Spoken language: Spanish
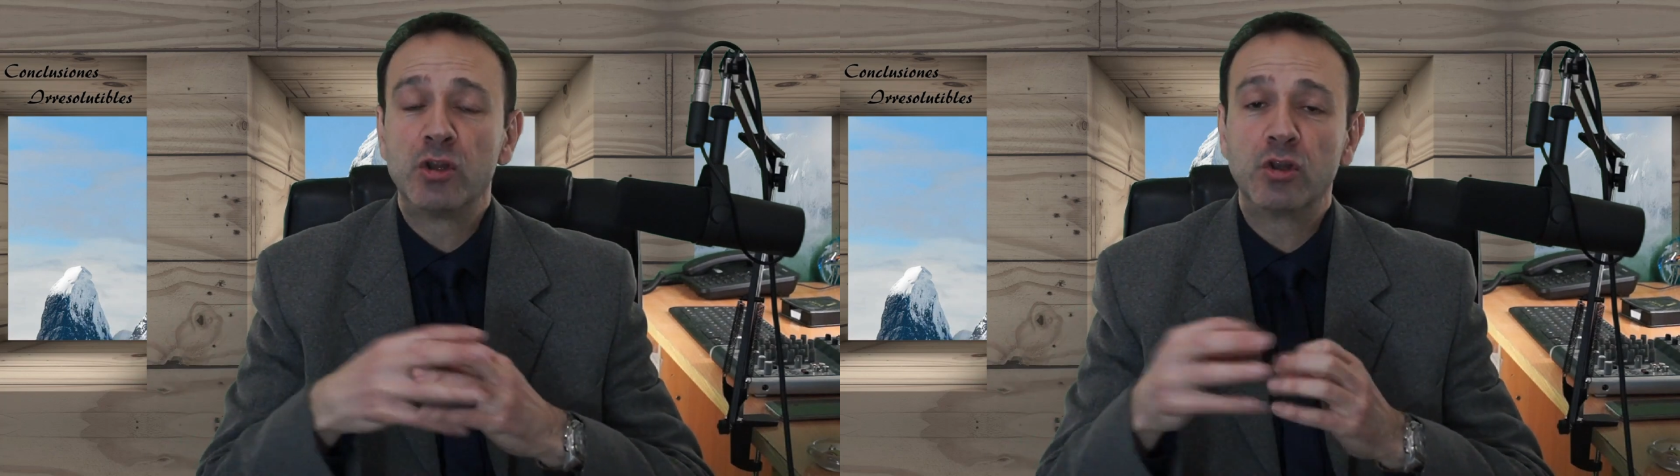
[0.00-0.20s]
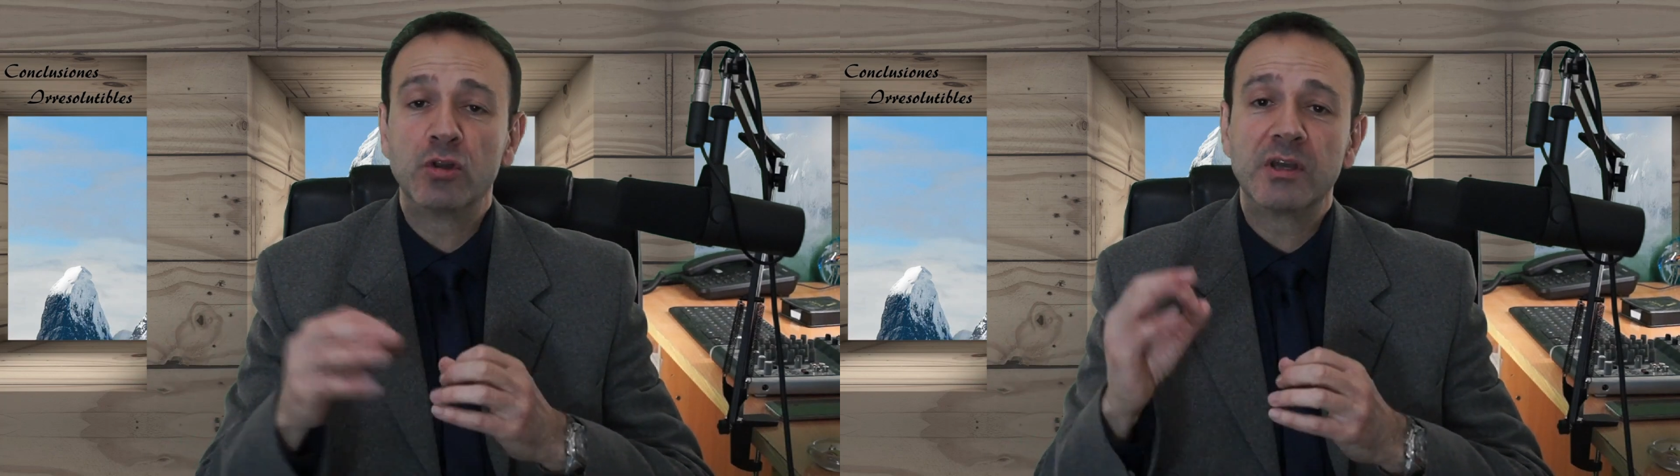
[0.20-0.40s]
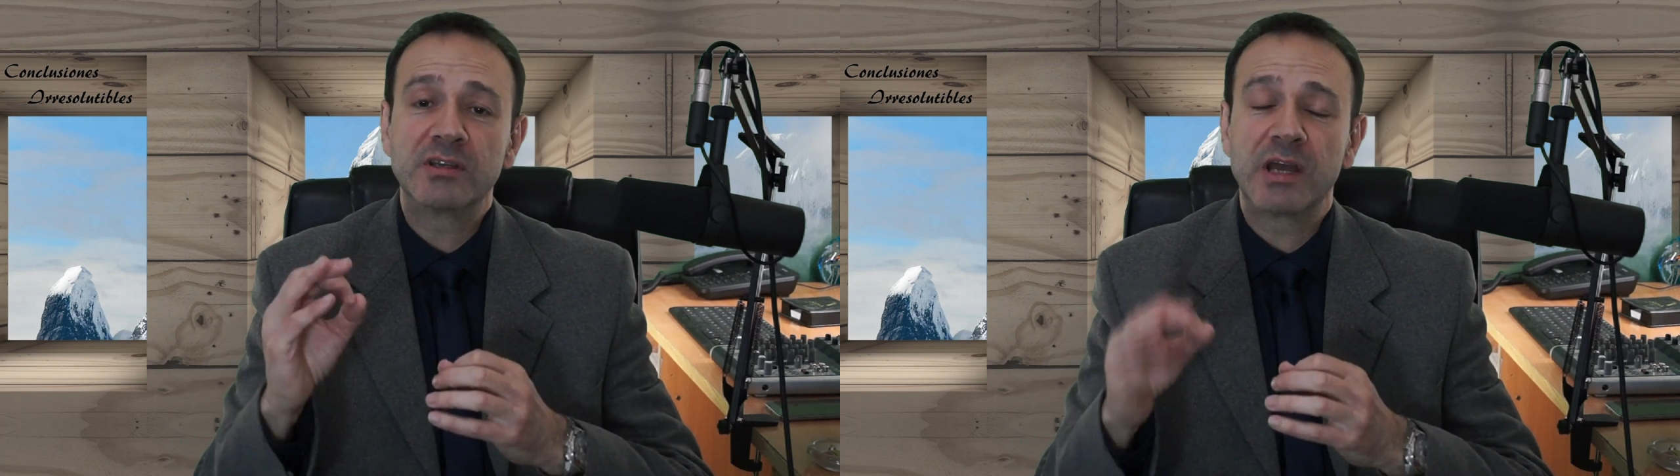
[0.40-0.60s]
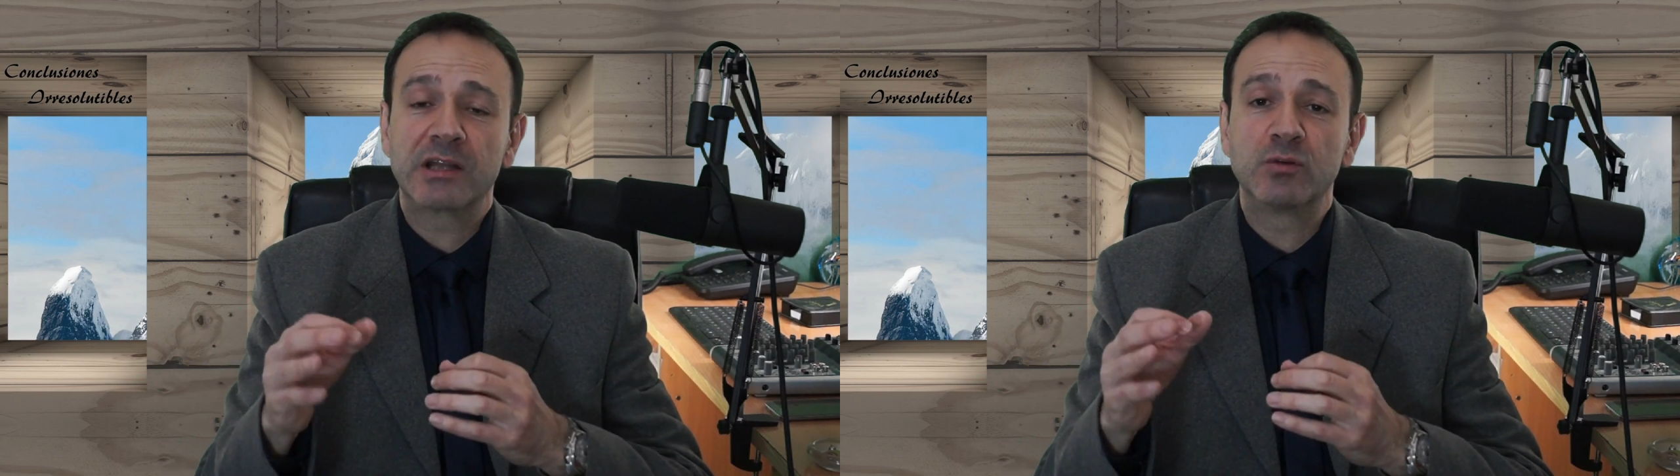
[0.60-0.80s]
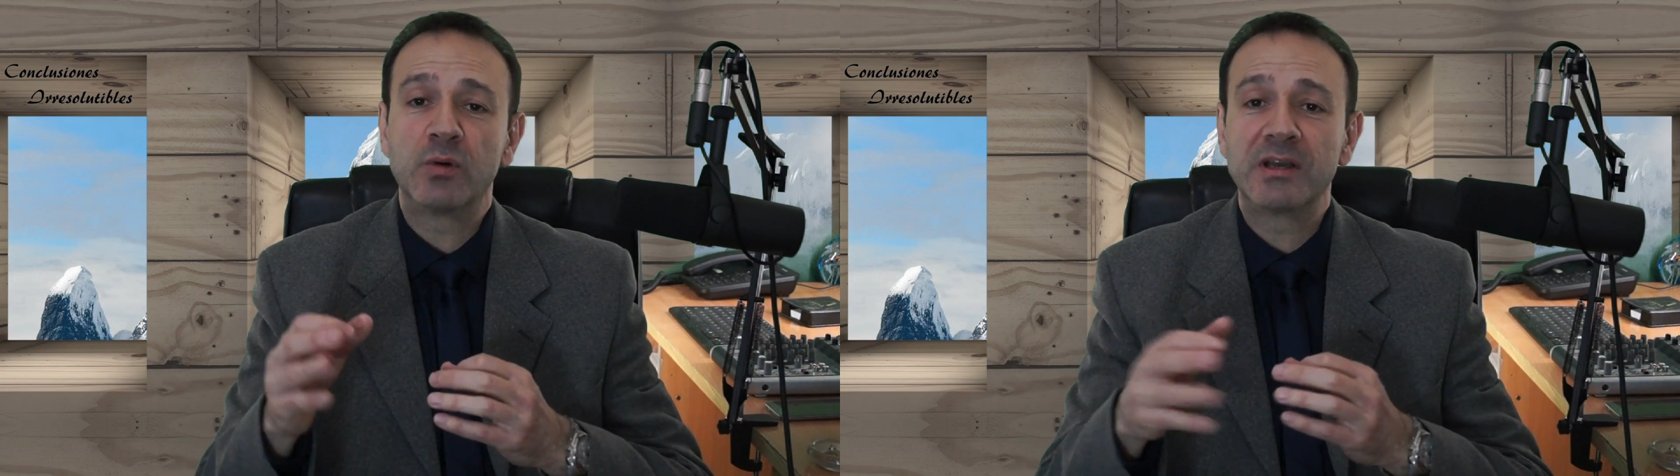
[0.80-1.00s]
donde se
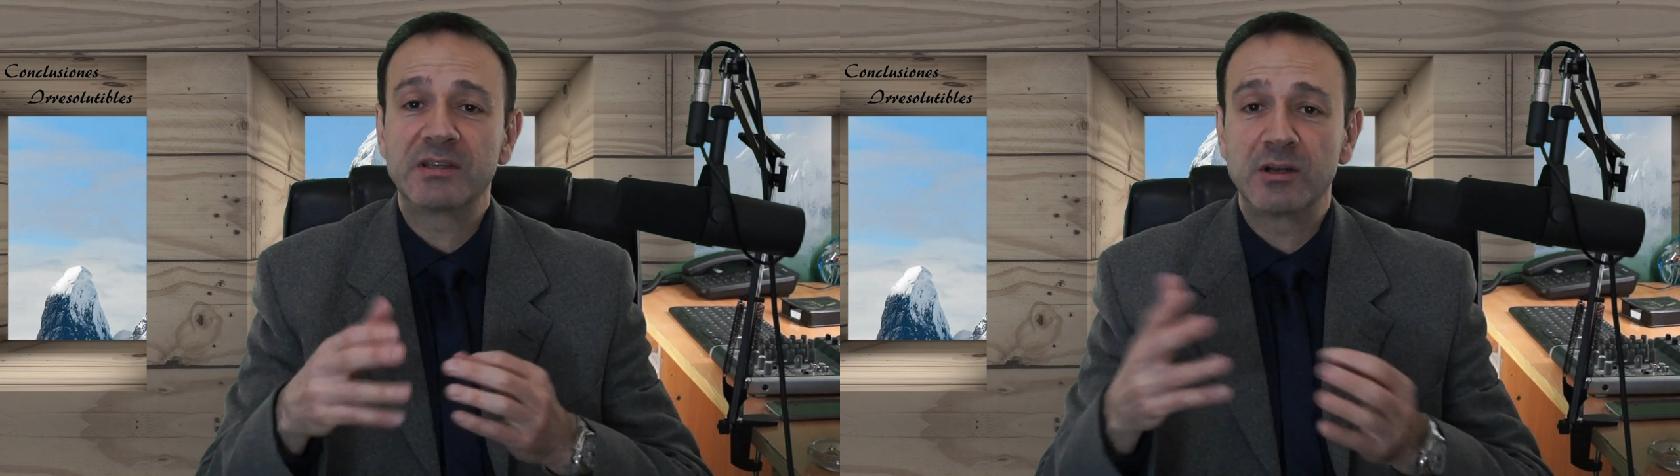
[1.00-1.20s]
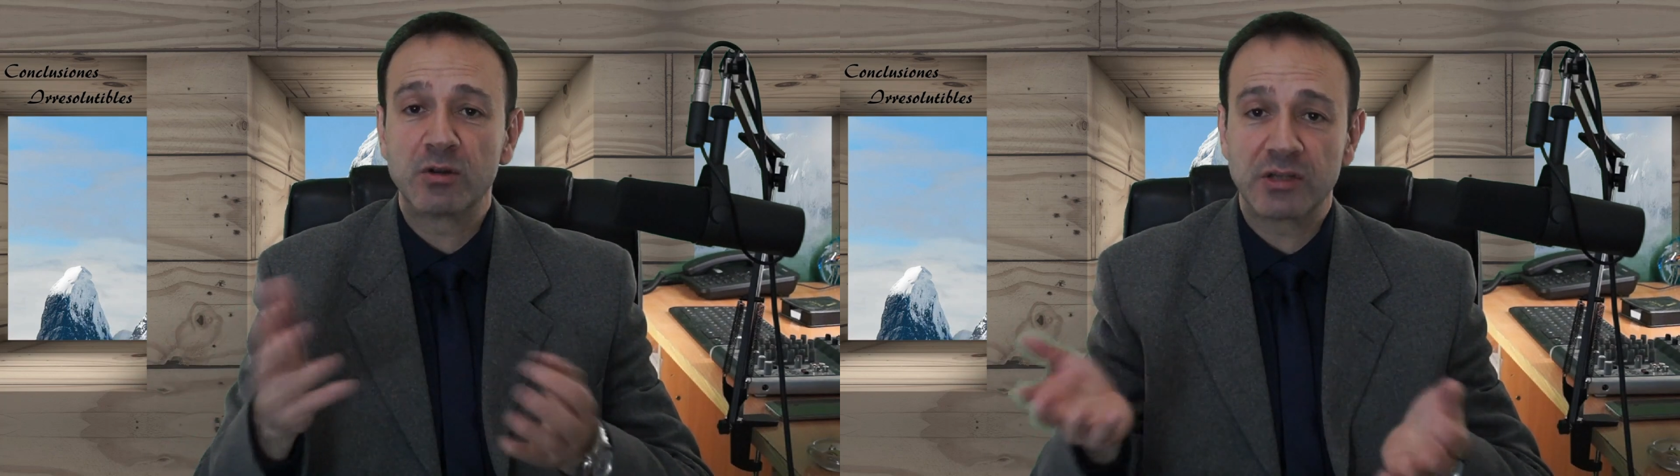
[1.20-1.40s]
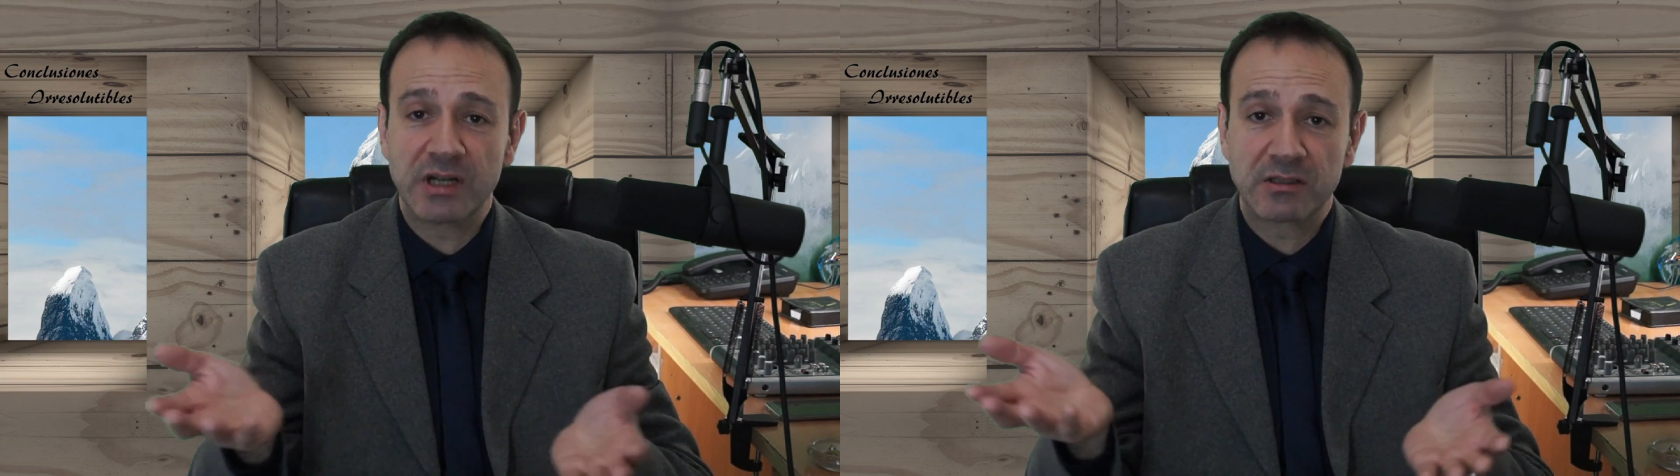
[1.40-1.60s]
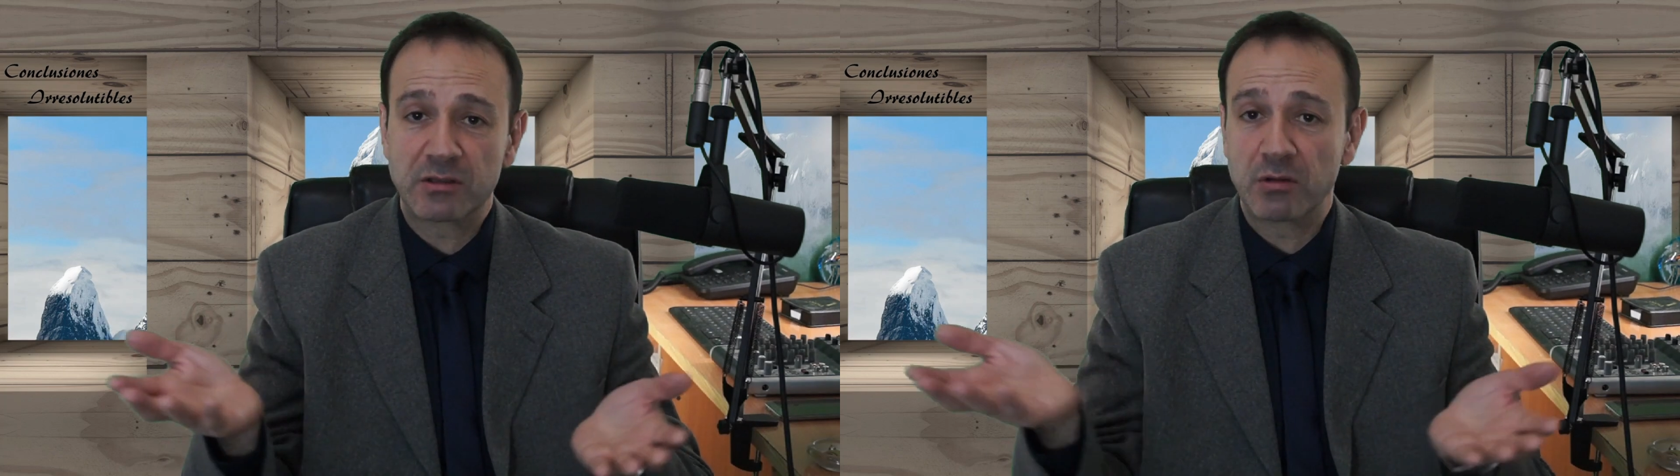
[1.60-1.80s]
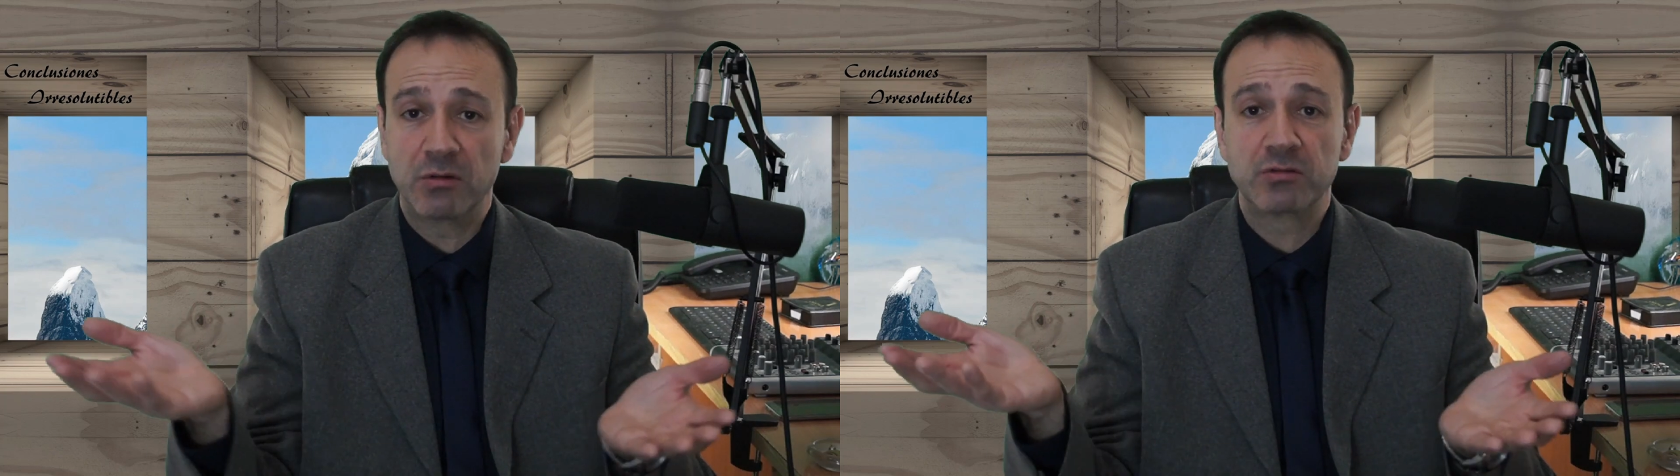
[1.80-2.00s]
actúa es en los
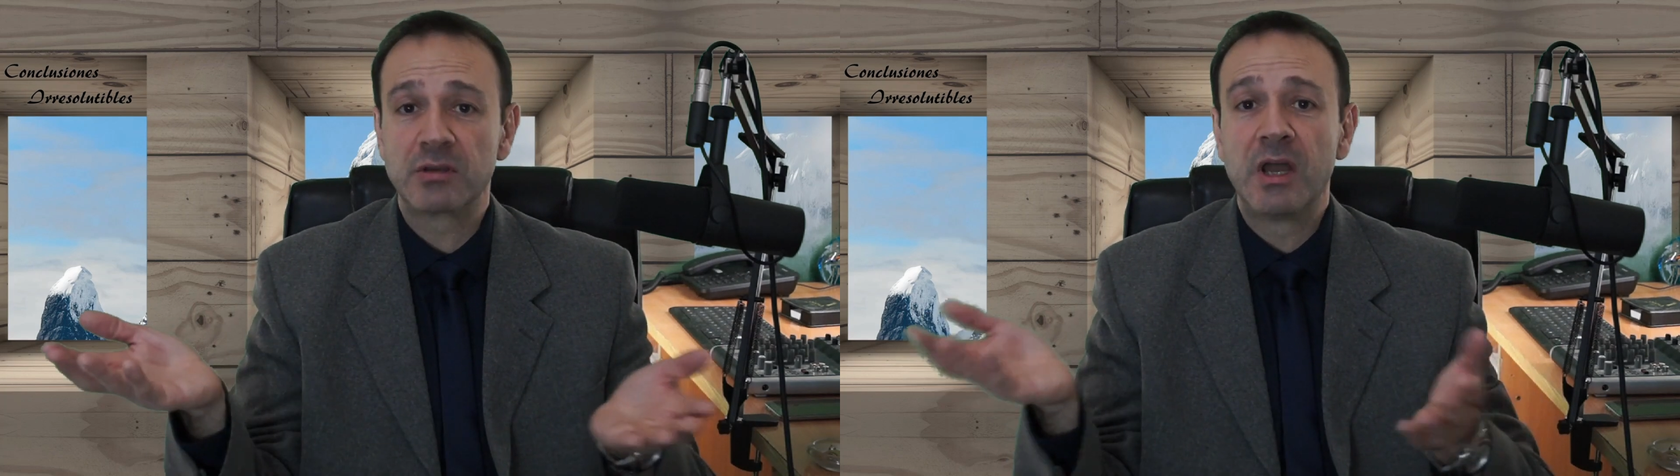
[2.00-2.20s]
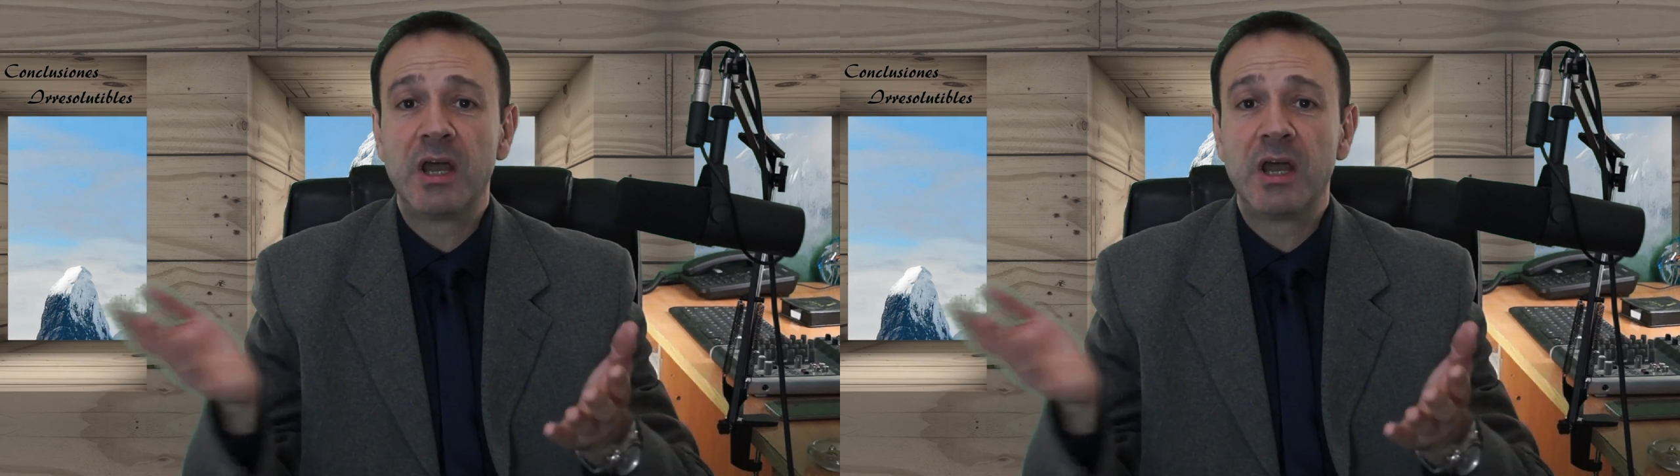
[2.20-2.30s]
electrodos.